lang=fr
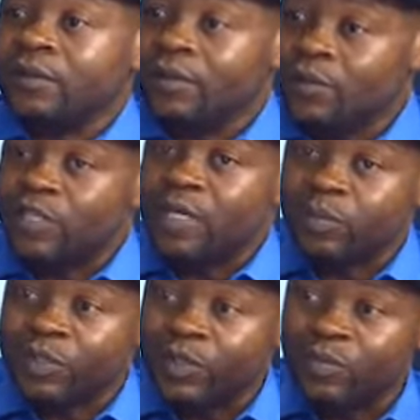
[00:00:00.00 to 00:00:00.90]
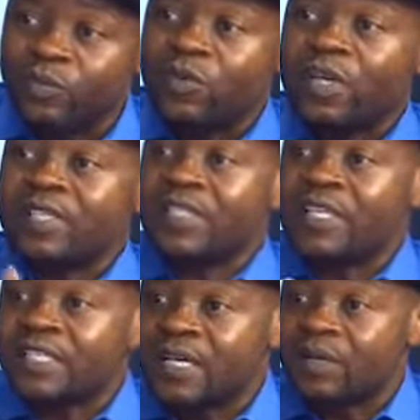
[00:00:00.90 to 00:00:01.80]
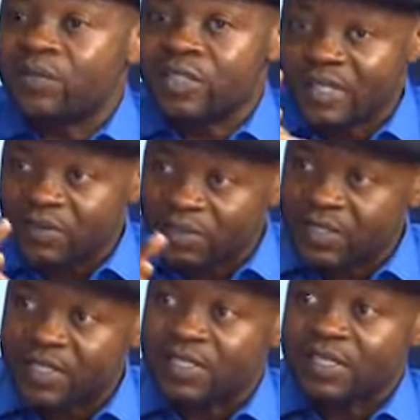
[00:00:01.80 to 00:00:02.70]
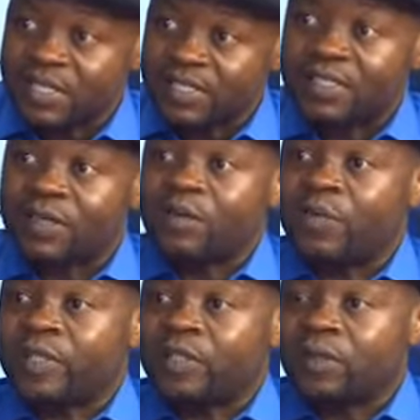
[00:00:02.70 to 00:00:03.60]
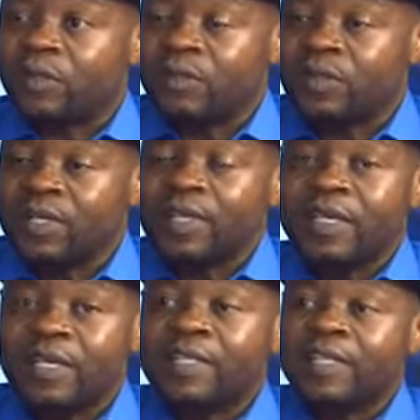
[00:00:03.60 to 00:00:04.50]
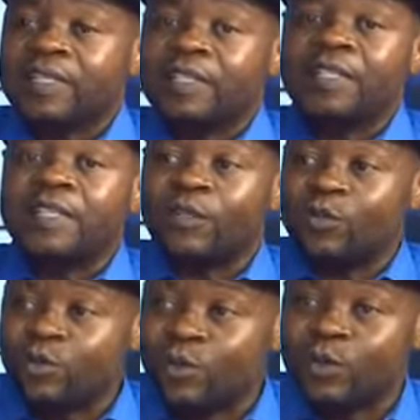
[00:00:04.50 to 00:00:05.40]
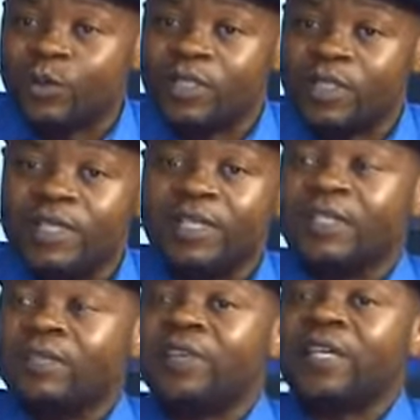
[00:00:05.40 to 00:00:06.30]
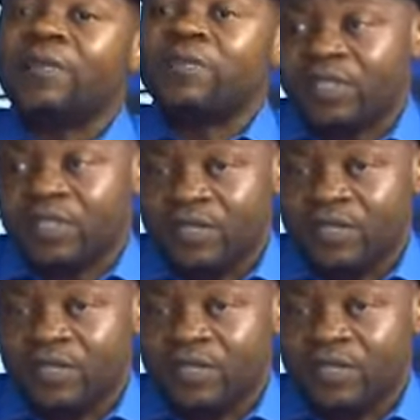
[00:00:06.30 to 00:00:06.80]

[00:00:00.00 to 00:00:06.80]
L'homme qui a pris le pouvoir sans armes, sans verser le sang de ses compatriotes, il est en train de les consolider, de faire la fierté du